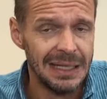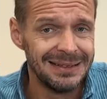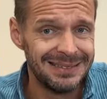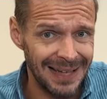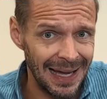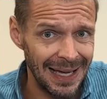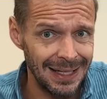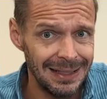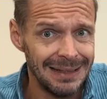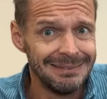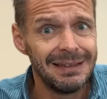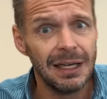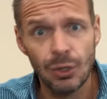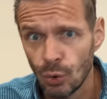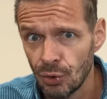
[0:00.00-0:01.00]
Teil
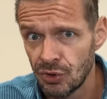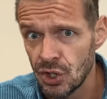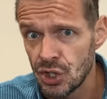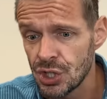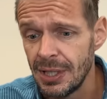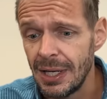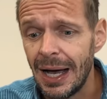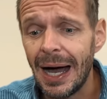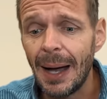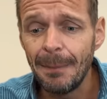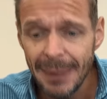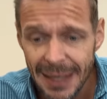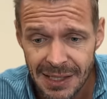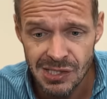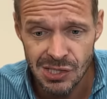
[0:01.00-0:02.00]
der russischen
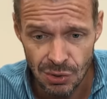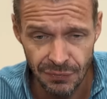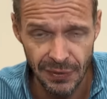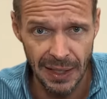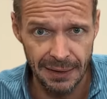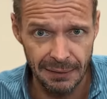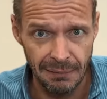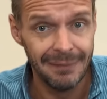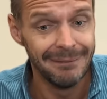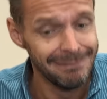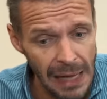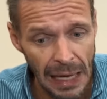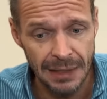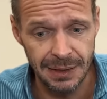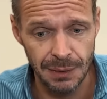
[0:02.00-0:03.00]
Armee zu werden
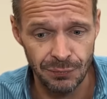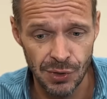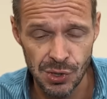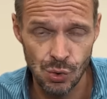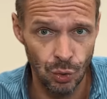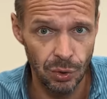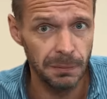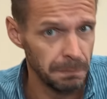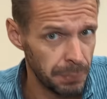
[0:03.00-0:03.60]
nach dem versuchten